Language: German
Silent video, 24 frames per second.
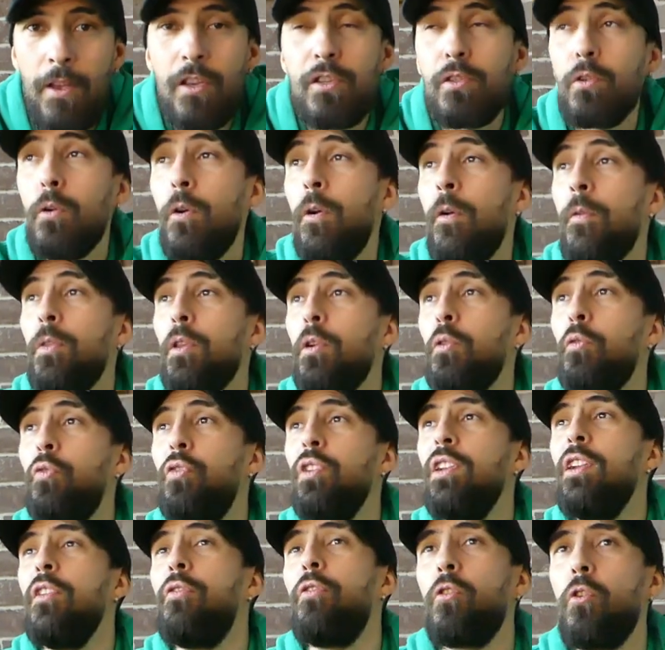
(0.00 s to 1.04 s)
So, und
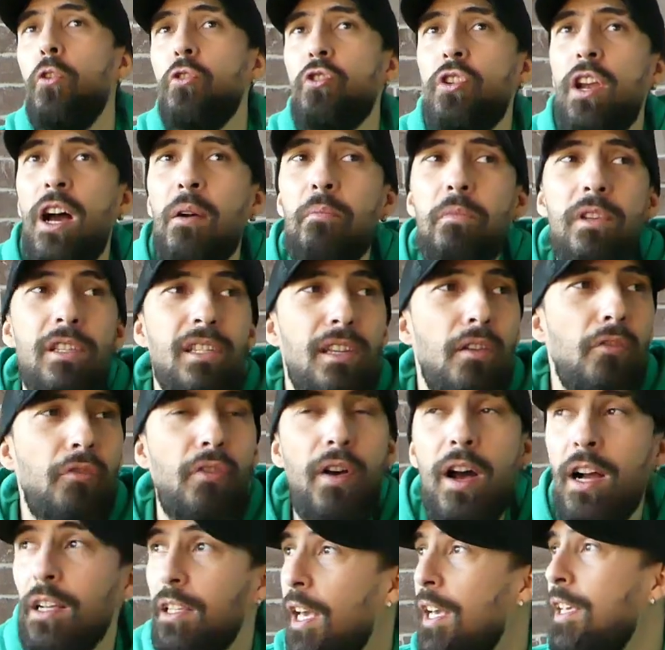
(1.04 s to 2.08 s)
viele von euch haben jetzt
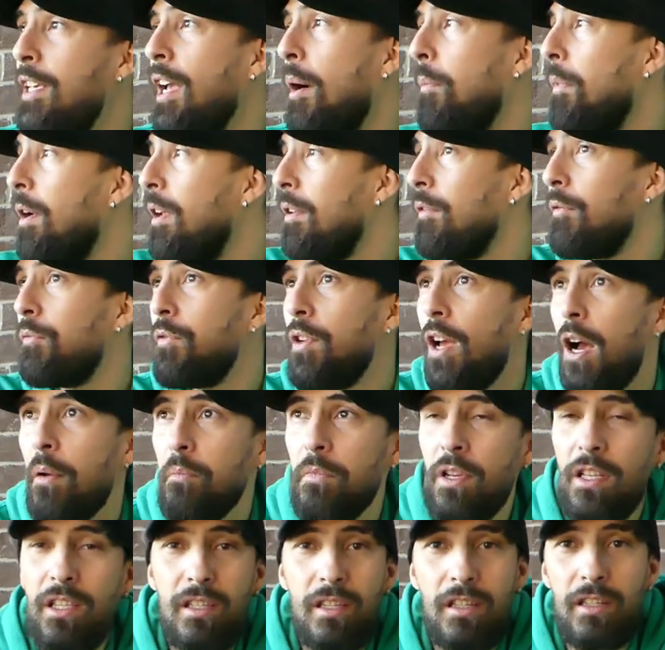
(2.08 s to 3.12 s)
gefragt, hey, ja Mann, wir haben
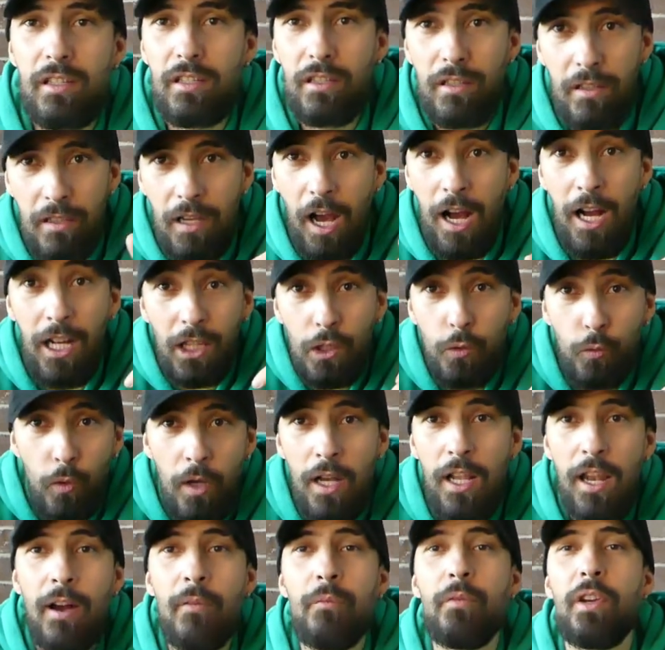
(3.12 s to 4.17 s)
jetzt, äh,
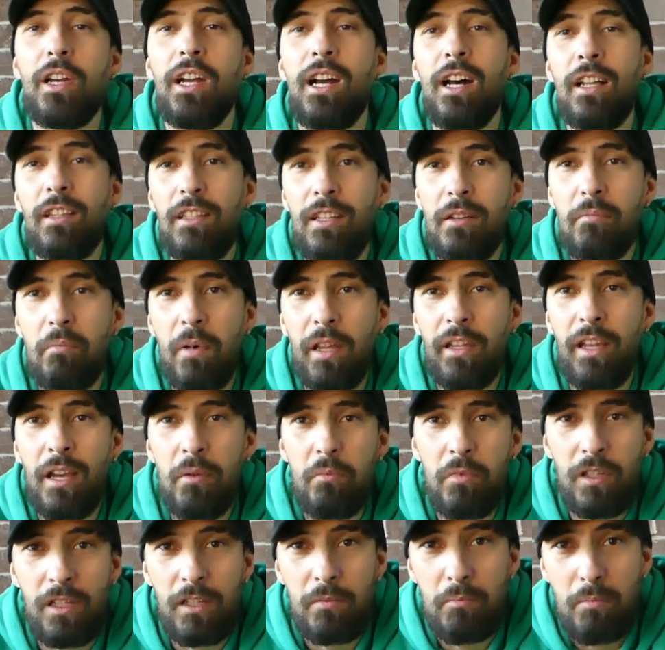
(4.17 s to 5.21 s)
aktuell haben wir gerade hier in
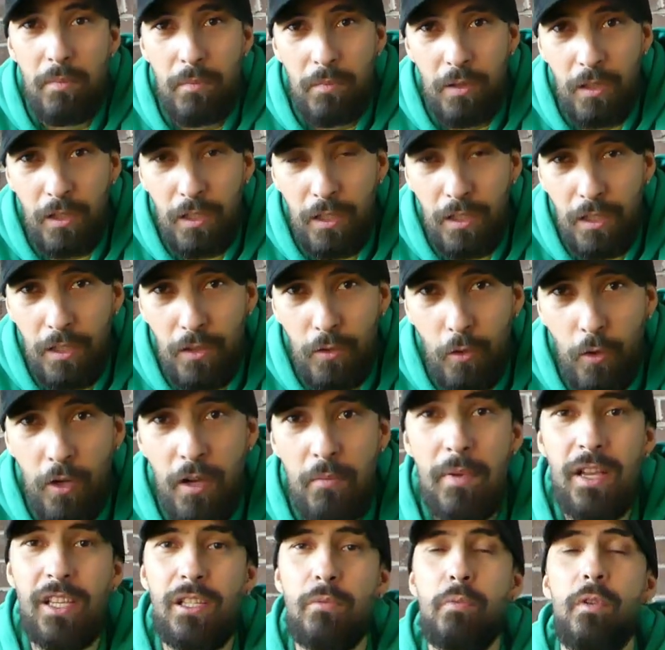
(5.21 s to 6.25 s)
Mannheim einen äh,
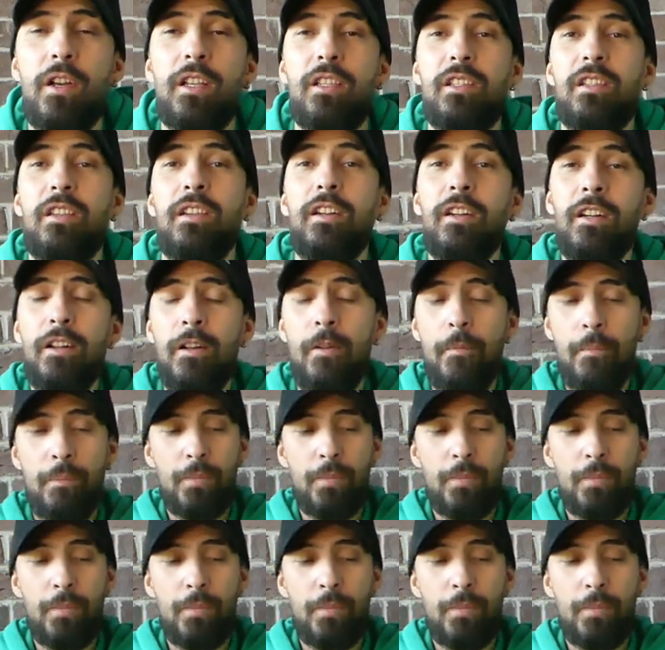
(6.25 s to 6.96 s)
neuen Messplatz, ne?